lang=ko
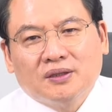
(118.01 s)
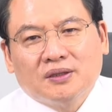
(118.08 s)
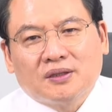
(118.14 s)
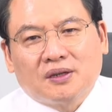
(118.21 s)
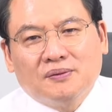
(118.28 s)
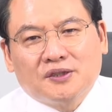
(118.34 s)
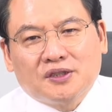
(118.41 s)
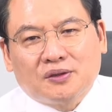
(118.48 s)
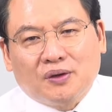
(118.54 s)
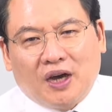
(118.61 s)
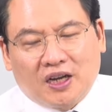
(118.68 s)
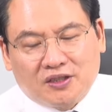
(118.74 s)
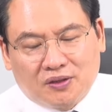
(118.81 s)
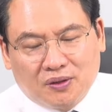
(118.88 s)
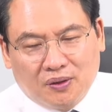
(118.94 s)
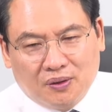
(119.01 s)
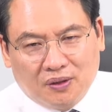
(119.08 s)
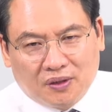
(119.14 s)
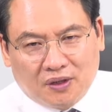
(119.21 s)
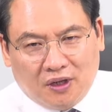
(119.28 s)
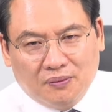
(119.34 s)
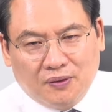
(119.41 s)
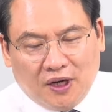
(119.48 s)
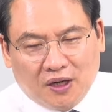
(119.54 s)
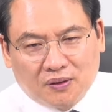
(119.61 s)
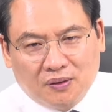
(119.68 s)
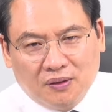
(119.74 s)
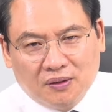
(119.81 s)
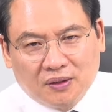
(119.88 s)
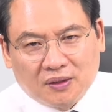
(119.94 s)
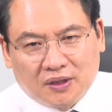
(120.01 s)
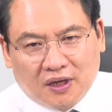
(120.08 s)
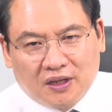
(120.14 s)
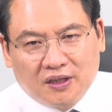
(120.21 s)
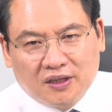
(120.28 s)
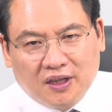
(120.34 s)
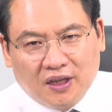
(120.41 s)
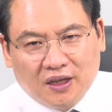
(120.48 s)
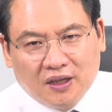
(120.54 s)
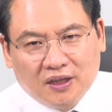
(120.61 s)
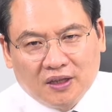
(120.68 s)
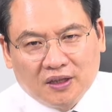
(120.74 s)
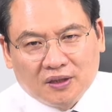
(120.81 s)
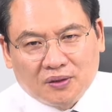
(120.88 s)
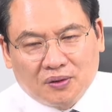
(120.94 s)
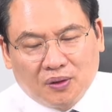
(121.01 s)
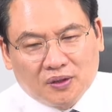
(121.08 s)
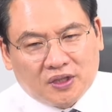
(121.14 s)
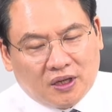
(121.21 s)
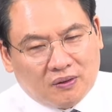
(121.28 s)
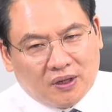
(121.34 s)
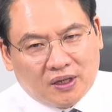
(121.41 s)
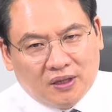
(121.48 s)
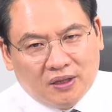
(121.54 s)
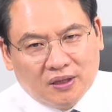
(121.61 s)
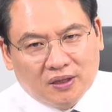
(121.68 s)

그러면서 또 악수도 거부하고 그랬는데 또 사과를